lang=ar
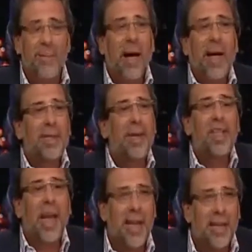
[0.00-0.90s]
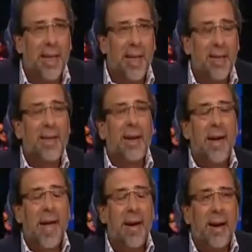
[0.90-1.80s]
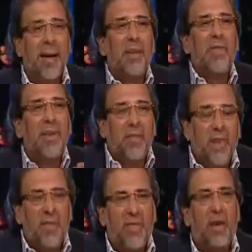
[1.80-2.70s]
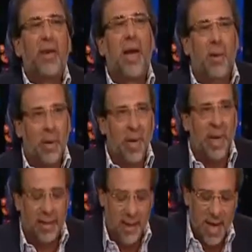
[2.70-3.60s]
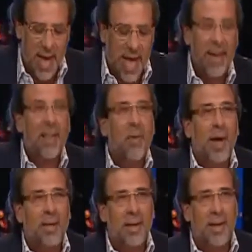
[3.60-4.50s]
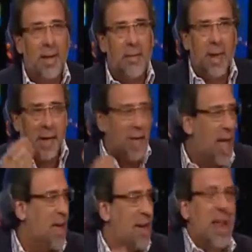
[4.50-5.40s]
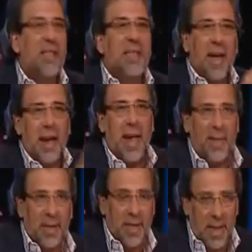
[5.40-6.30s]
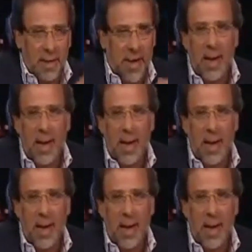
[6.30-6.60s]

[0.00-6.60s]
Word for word: ما حصلش اي تغيير انا رايي فين فين فقه الاولويات انا دلوقتي محتاج الناس الغلابه ديت